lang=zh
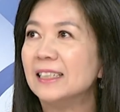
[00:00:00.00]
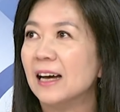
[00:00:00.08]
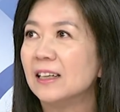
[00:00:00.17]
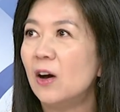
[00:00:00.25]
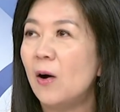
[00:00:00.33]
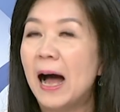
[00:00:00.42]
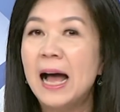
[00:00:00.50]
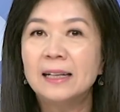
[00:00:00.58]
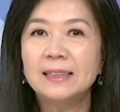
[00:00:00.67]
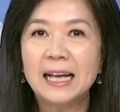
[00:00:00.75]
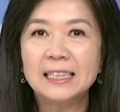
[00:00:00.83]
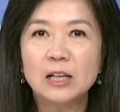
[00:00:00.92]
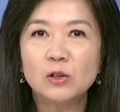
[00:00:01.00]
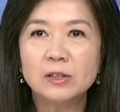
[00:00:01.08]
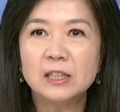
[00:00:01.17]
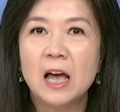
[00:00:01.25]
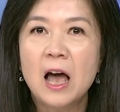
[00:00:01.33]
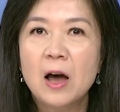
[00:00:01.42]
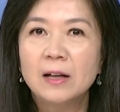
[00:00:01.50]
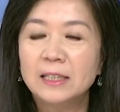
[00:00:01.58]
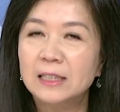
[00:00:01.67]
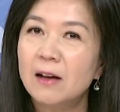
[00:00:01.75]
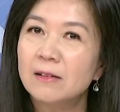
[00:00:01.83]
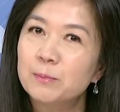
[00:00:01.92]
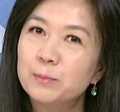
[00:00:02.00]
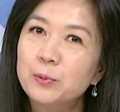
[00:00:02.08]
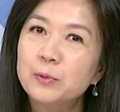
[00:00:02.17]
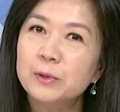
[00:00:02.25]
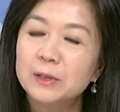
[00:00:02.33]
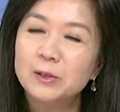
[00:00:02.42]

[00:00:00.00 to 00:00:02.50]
响以后啊，大家都是你知道铺。